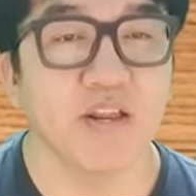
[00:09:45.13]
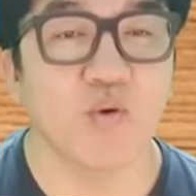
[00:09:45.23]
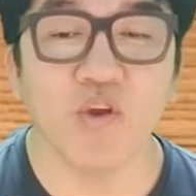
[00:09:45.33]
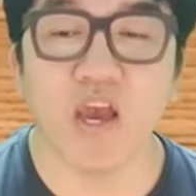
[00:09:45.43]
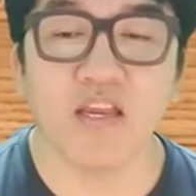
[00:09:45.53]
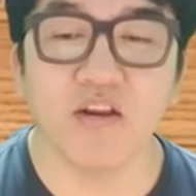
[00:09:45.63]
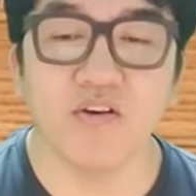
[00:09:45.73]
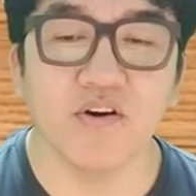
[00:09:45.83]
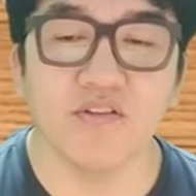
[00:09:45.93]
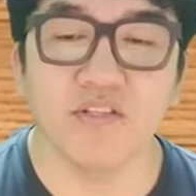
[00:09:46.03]
공약이라는
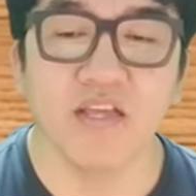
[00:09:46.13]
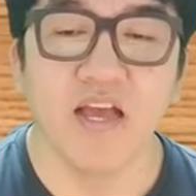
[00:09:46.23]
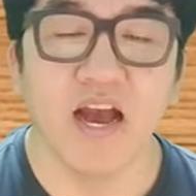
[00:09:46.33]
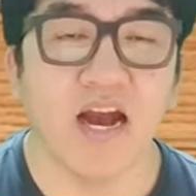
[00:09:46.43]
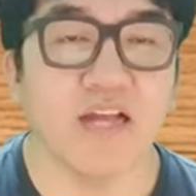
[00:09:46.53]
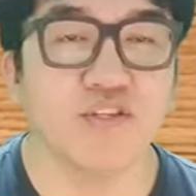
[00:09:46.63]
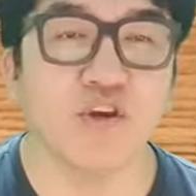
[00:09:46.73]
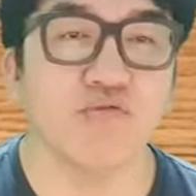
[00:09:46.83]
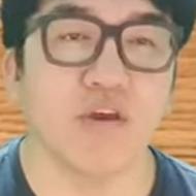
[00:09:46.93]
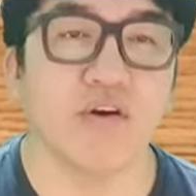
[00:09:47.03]
건안
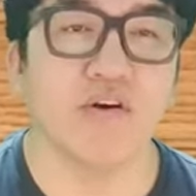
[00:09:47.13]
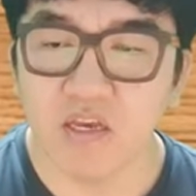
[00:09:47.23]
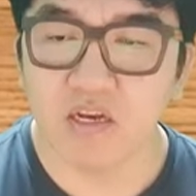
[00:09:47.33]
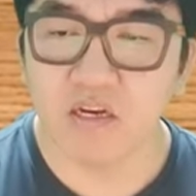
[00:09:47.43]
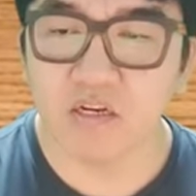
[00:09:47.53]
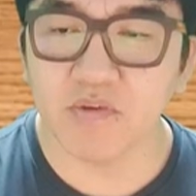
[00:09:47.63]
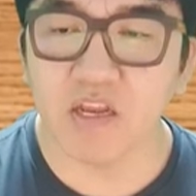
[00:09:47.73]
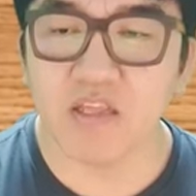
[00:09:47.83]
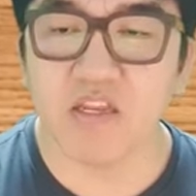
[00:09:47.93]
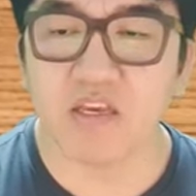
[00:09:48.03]
시켜도 돼요. 그럼
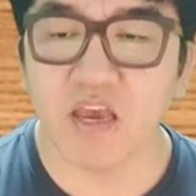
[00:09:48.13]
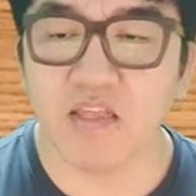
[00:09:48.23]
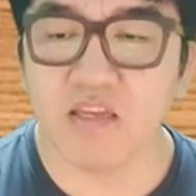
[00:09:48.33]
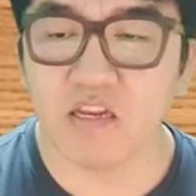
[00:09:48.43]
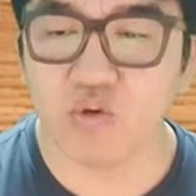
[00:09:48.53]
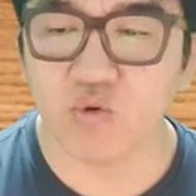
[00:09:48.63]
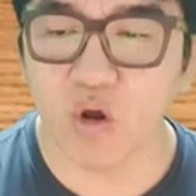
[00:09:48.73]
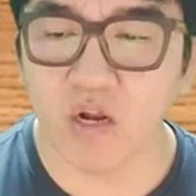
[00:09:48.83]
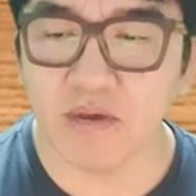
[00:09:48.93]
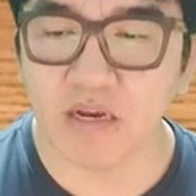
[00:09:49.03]
얘네들이 개인들이 이렇게
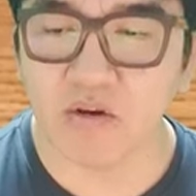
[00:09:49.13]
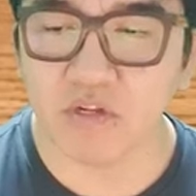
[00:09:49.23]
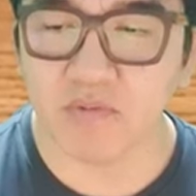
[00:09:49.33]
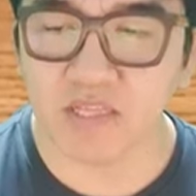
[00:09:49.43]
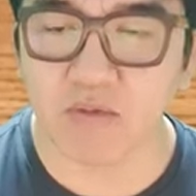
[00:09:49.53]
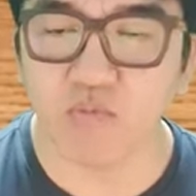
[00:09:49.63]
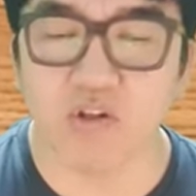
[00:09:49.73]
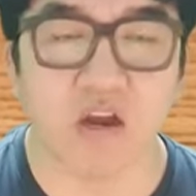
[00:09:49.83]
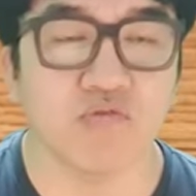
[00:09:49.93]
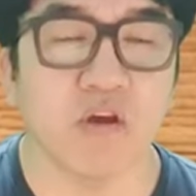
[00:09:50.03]
좋아할 만한 것들만 딱
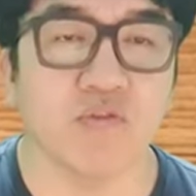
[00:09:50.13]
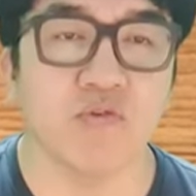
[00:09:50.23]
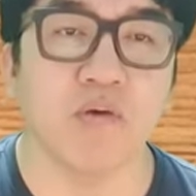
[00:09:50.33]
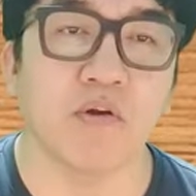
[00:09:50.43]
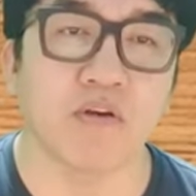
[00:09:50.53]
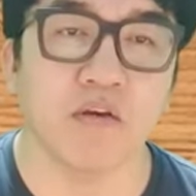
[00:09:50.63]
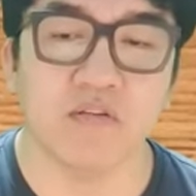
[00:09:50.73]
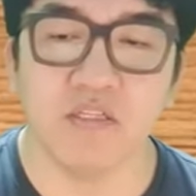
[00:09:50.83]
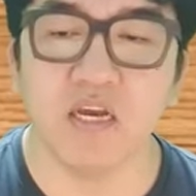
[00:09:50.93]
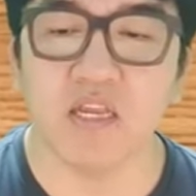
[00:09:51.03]
모아서 갖고 나온 이유가 뭘까요?
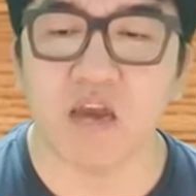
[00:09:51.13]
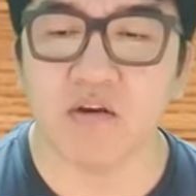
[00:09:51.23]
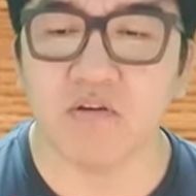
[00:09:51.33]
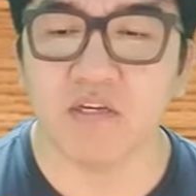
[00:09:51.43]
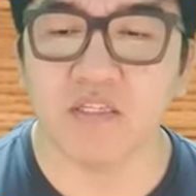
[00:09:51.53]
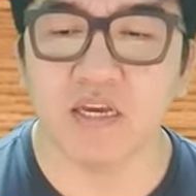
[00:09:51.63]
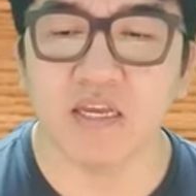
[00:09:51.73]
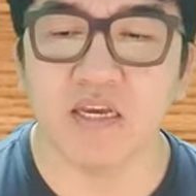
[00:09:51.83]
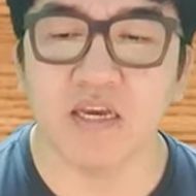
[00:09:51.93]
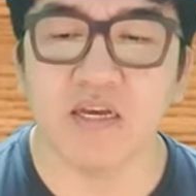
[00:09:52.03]
신당이니까 그런 거예요.
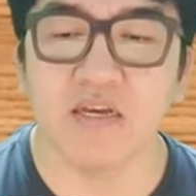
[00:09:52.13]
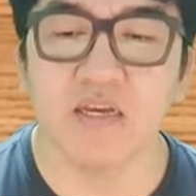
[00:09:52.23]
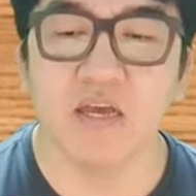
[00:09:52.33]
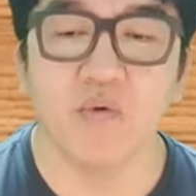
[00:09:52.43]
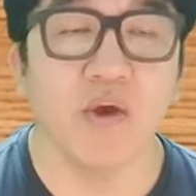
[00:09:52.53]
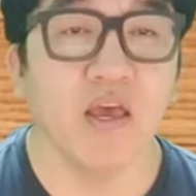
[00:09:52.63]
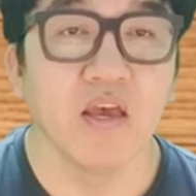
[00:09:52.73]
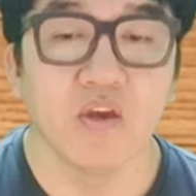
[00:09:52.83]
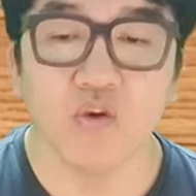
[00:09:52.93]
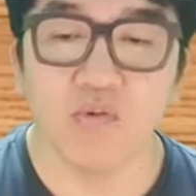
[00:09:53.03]
신당이니까. 왜?
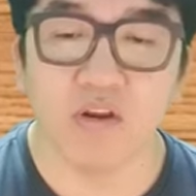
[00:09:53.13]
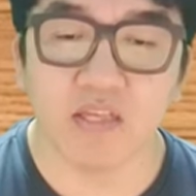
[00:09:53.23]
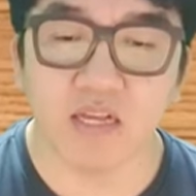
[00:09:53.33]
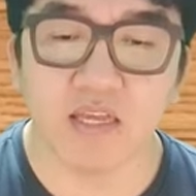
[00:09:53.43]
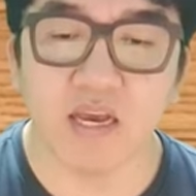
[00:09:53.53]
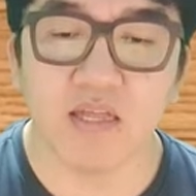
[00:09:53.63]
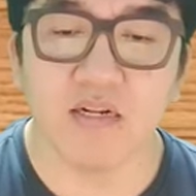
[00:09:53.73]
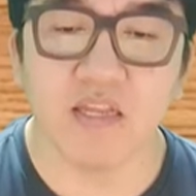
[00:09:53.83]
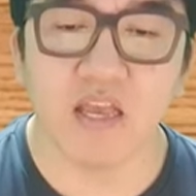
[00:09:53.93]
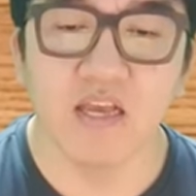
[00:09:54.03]
요번에
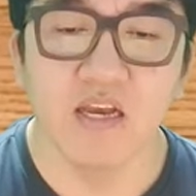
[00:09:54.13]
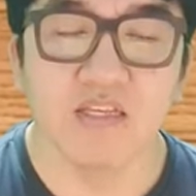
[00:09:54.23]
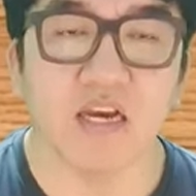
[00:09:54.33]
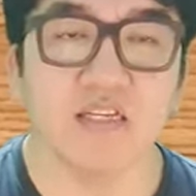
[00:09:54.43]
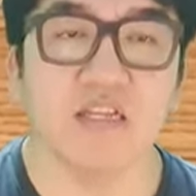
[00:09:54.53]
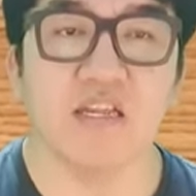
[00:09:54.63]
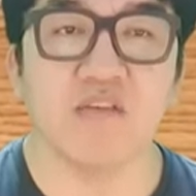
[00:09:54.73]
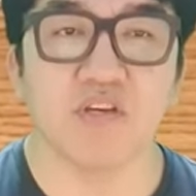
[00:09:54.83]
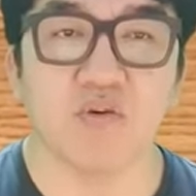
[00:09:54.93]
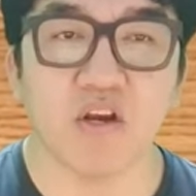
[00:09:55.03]
창당했을 때 자기네들
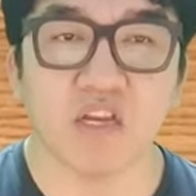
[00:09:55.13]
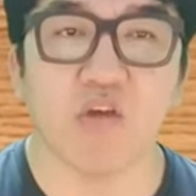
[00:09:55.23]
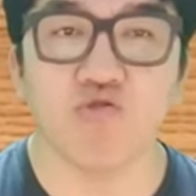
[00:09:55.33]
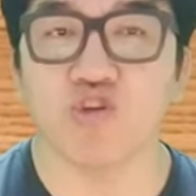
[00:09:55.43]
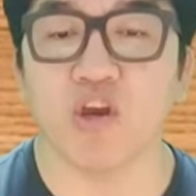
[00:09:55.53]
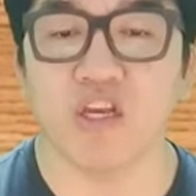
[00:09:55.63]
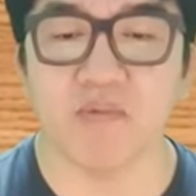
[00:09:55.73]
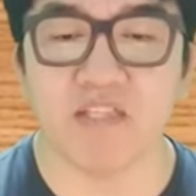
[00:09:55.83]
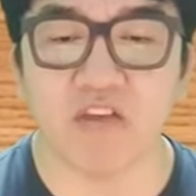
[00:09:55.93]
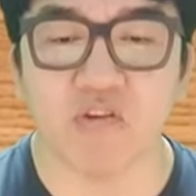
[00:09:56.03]
입지를 확실하게
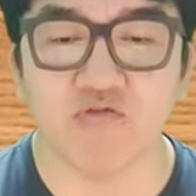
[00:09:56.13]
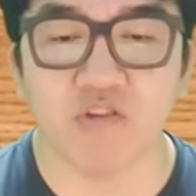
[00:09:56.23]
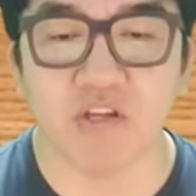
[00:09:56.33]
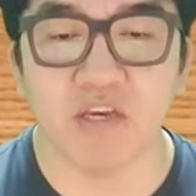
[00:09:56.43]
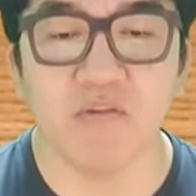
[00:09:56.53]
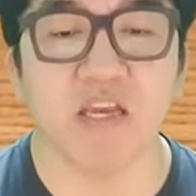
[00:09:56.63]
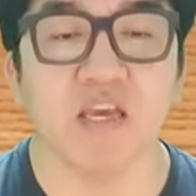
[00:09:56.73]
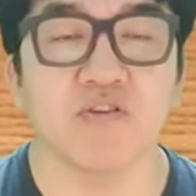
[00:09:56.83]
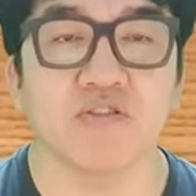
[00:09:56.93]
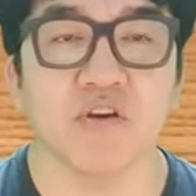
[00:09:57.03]
굳혀야지만 나중에 국회에서 힘이
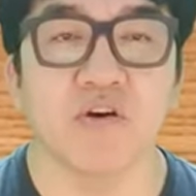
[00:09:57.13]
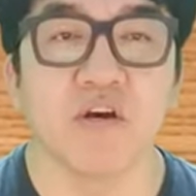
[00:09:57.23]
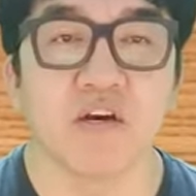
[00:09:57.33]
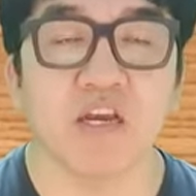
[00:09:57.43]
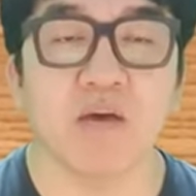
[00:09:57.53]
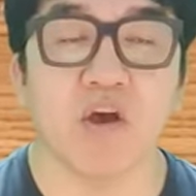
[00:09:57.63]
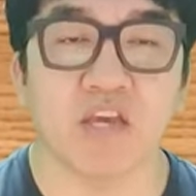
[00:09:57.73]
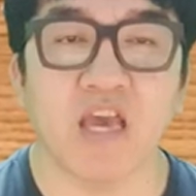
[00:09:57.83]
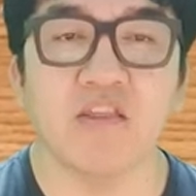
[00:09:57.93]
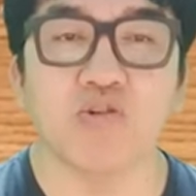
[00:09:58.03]
생기거든요. 그러니까 뭐야
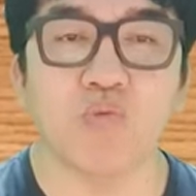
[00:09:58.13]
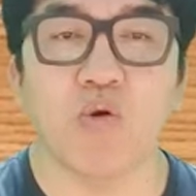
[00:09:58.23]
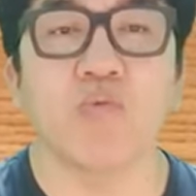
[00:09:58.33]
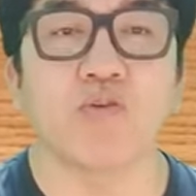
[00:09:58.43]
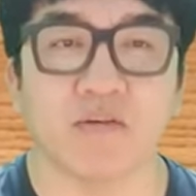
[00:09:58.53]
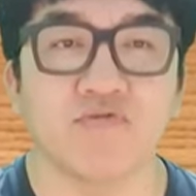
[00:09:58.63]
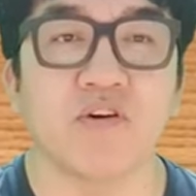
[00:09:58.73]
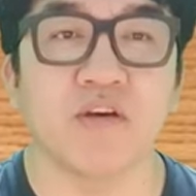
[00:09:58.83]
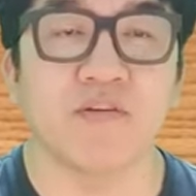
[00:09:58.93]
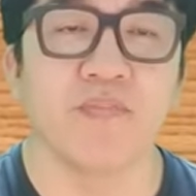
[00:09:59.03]
개인들을 또 볼모로 잡은
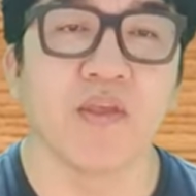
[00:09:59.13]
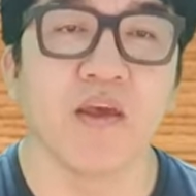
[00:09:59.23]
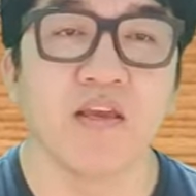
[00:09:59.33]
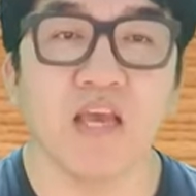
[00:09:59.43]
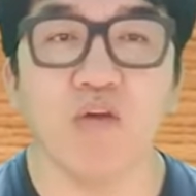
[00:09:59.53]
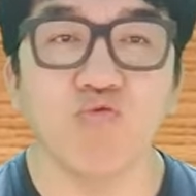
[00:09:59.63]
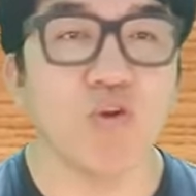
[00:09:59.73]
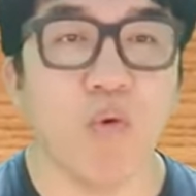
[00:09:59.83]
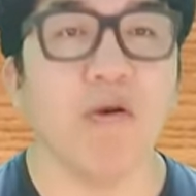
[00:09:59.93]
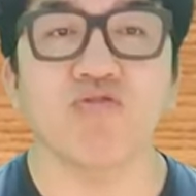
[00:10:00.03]
거예요. 야,
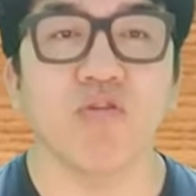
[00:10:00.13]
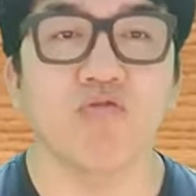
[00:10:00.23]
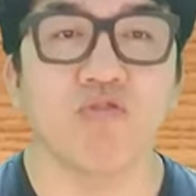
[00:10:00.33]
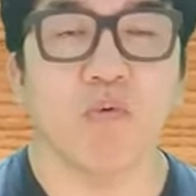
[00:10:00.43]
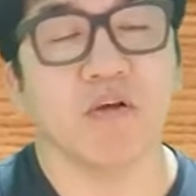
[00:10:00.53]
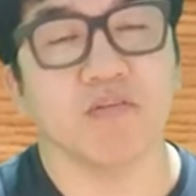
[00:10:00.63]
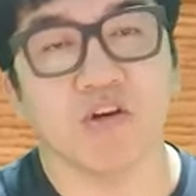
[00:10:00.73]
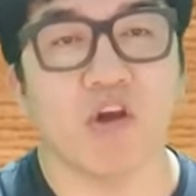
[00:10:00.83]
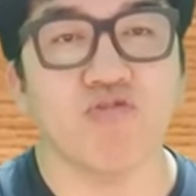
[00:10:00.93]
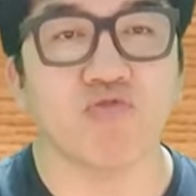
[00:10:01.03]
우리 뽑아줘. 우리 뽑아주면
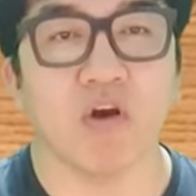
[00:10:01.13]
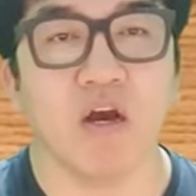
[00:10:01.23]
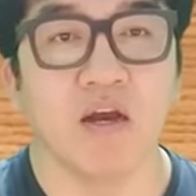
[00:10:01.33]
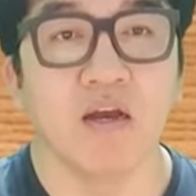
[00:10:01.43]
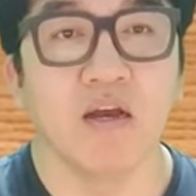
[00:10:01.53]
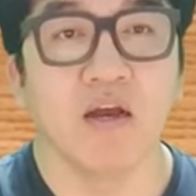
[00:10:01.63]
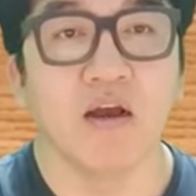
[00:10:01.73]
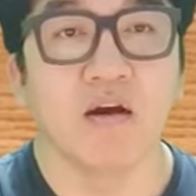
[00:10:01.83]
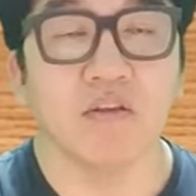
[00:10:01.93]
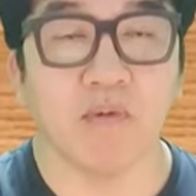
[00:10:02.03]
이거 해줄 거야.
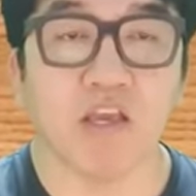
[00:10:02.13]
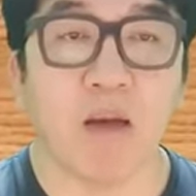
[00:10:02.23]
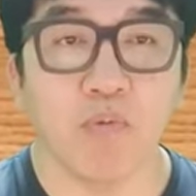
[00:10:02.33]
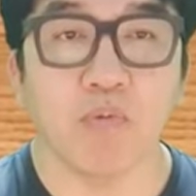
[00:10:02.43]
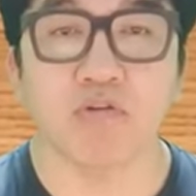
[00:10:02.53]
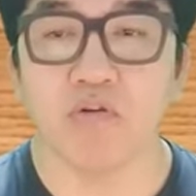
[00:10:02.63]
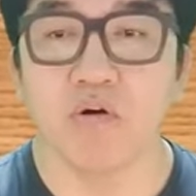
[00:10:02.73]
근데 만약에 안 뽑아줬어.